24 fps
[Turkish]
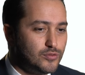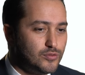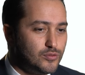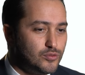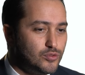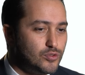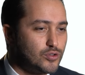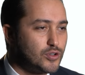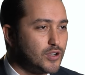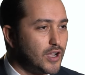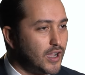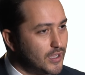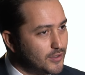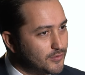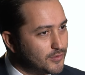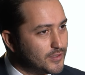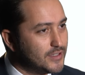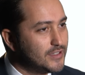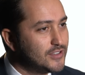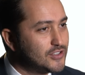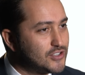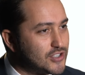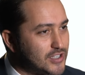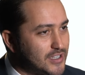yük
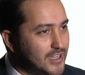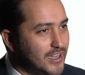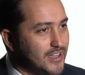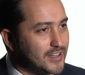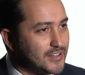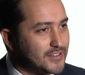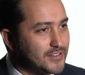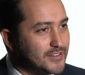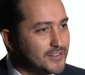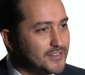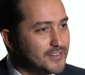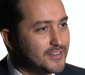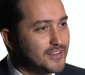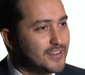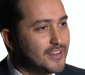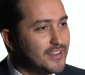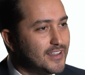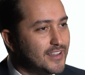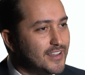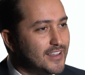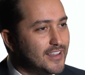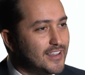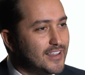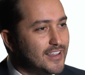hayvanı çıkar.
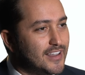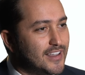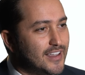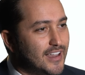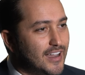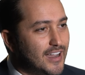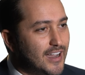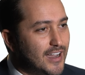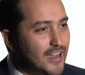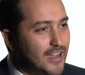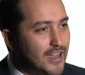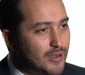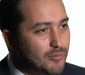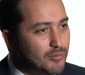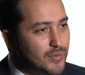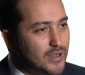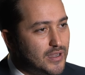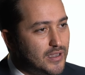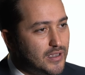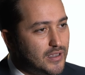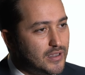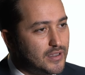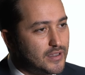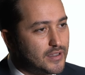
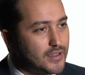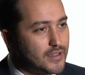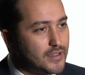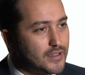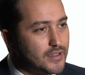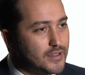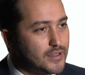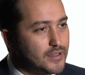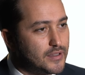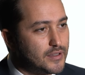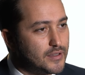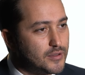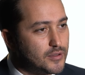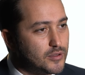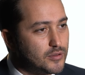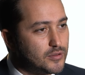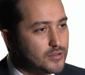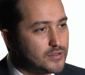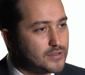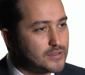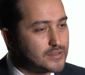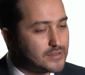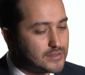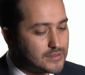Ama e,
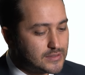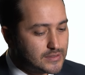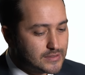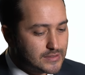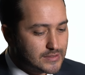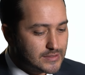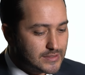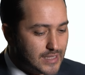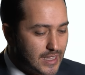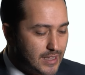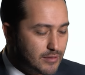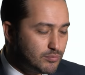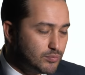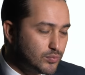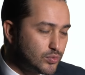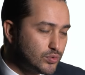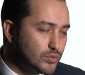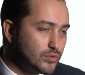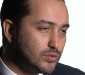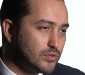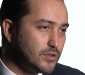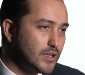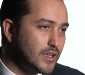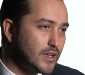sen
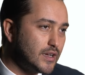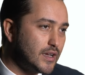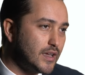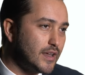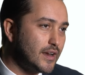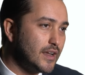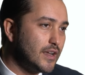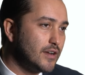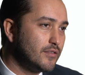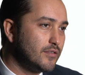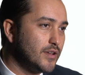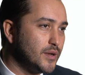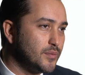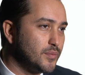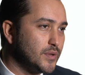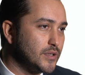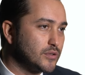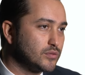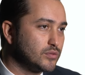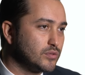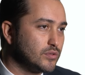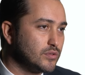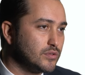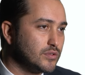bunda karar vermek
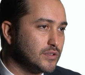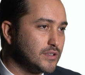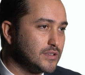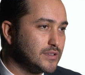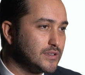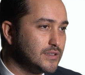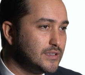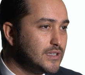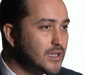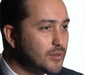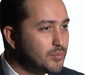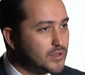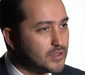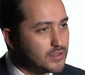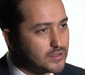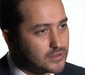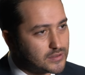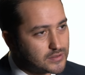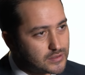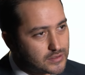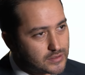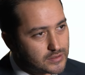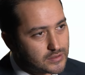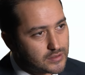zorundasın. Ya birinin
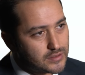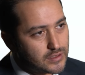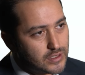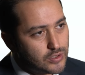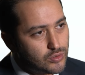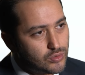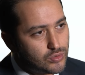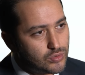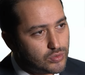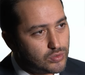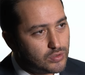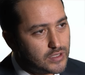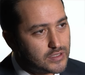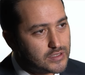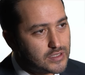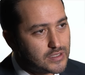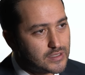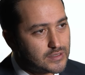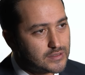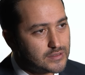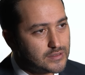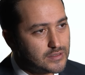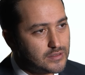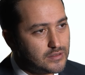sırtına yük
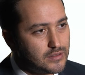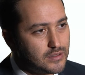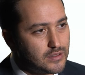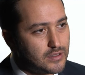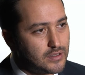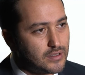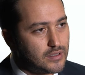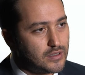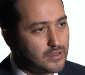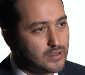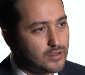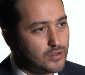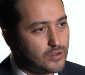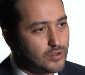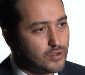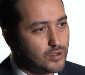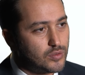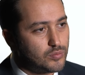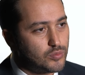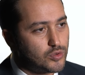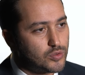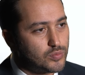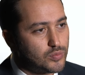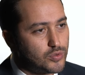olacaksın
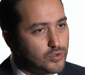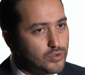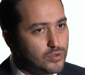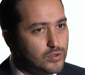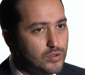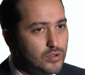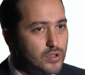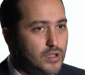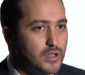ömür boyu